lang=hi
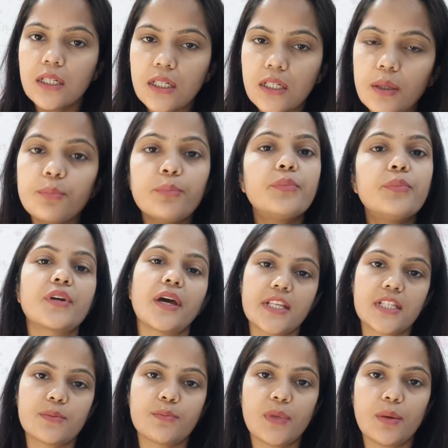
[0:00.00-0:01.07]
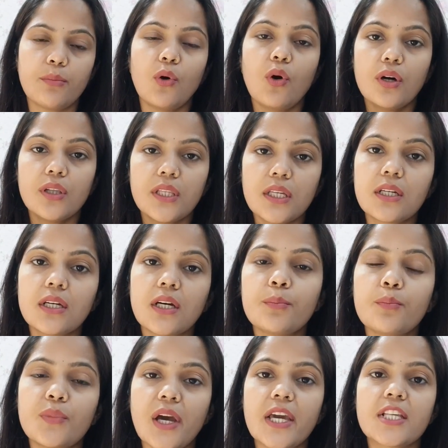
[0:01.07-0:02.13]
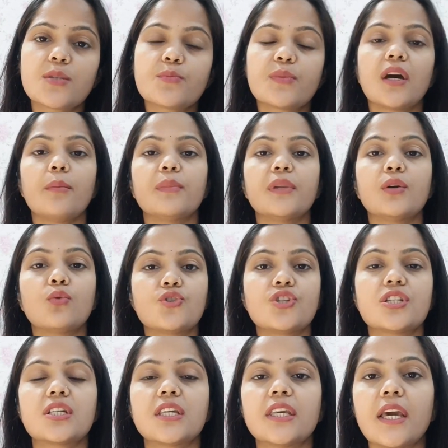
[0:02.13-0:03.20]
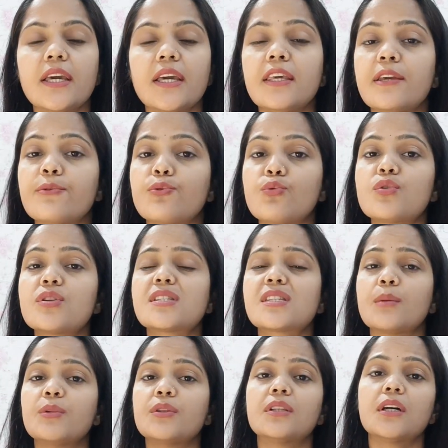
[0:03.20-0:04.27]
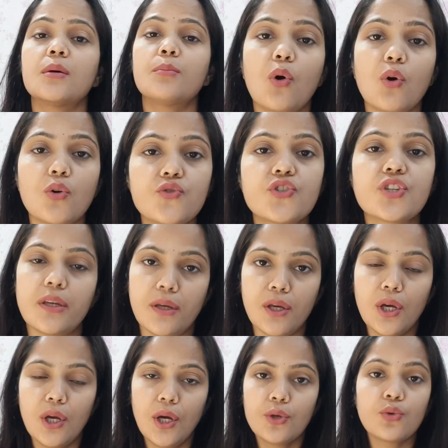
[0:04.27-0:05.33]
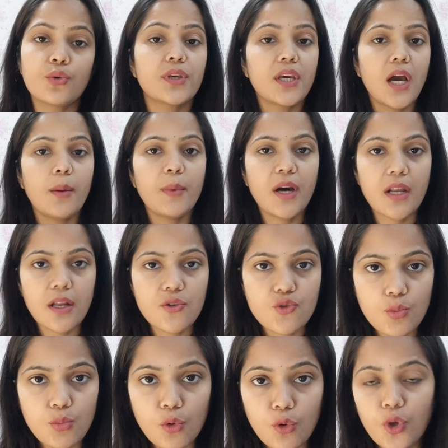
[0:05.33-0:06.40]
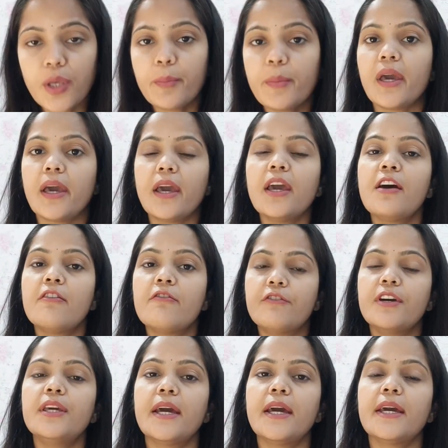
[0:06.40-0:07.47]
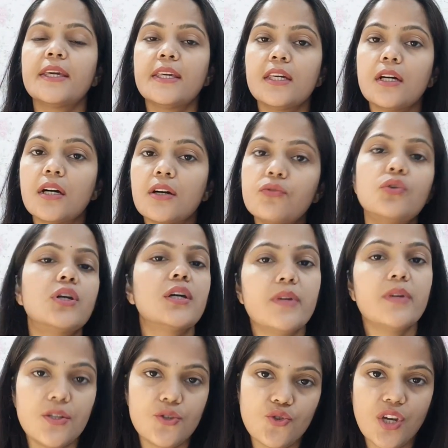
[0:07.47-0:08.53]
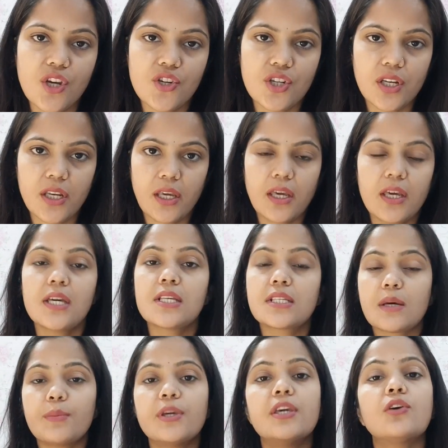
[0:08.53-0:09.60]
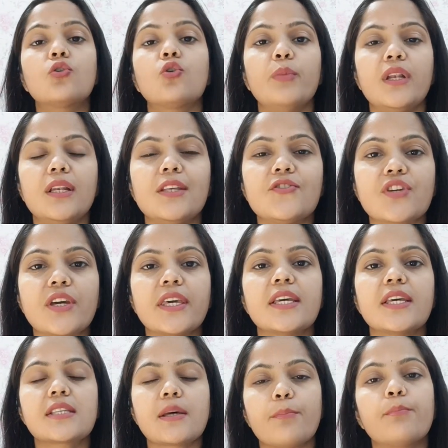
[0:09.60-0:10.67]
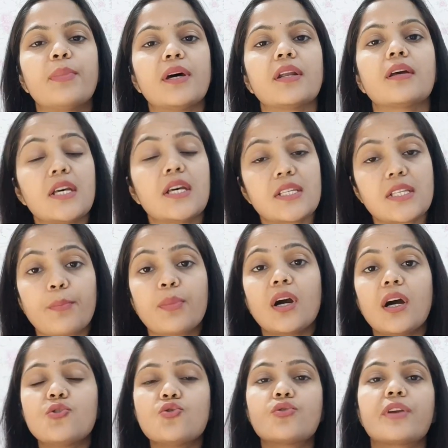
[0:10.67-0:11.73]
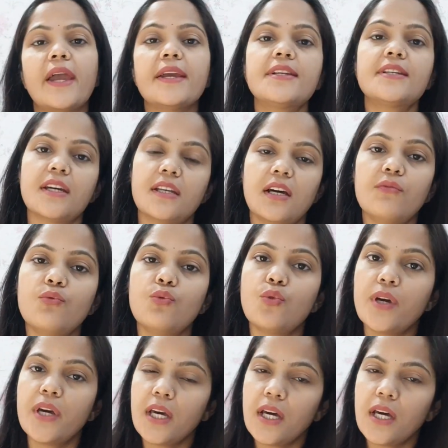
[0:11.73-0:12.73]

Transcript: कम प्राइस में बहुत ही कम प्राइस में हमने कोशिश की है कि ये नोट सब तक पहुँचे क्योंकि हमारा जो मुहिम है वही है कि ये अफोर्डेबल एजुकेशन है सभी को मिलनी चाहिए सब पर सबका जो राइट है ना वो